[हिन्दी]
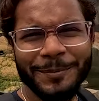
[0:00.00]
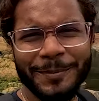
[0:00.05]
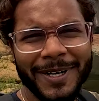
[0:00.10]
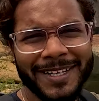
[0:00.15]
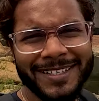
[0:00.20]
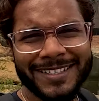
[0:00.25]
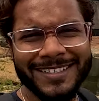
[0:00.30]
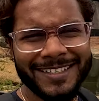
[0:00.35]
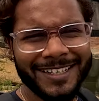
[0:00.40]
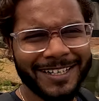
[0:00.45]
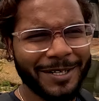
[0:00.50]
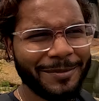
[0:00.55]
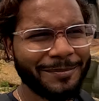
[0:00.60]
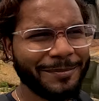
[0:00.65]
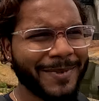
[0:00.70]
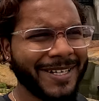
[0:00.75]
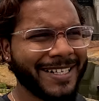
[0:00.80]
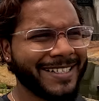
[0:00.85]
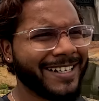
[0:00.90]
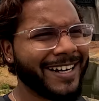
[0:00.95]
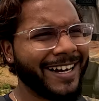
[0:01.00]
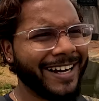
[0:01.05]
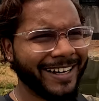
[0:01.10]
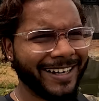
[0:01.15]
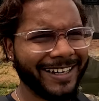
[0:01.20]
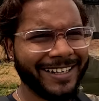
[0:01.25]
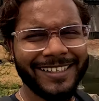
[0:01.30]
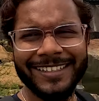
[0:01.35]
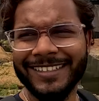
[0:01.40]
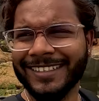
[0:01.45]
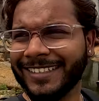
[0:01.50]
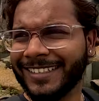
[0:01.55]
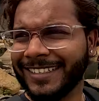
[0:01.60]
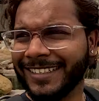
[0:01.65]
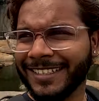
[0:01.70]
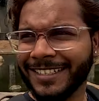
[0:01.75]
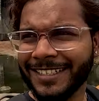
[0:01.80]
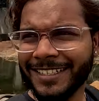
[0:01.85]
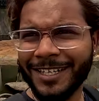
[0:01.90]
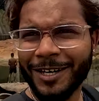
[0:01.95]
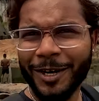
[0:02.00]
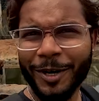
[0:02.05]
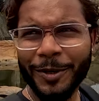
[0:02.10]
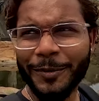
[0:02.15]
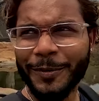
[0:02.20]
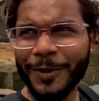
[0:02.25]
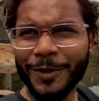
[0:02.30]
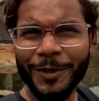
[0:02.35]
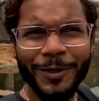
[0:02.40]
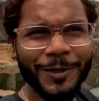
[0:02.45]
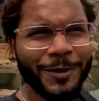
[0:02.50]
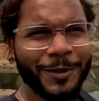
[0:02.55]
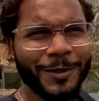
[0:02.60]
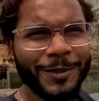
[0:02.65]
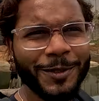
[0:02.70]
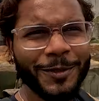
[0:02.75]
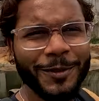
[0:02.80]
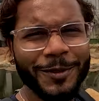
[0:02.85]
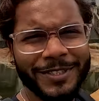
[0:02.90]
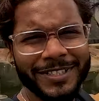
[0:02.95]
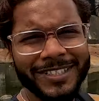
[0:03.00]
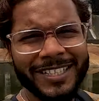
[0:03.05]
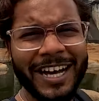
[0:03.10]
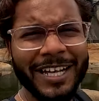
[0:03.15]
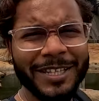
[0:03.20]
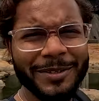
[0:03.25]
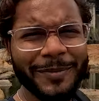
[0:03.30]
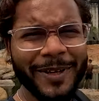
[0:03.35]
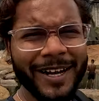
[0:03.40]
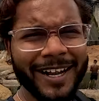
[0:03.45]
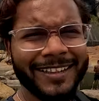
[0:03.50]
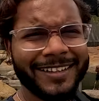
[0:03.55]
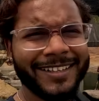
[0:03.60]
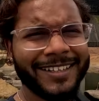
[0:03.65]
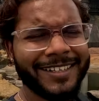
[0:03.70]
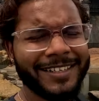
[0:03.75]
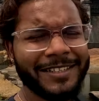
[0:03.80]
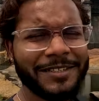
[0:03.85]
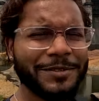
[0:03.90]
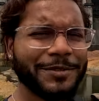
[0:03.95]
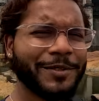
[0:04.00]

मस्त जगह है मज़ा आ गया और भी कोई दोस्त लोग साथ में रहते ना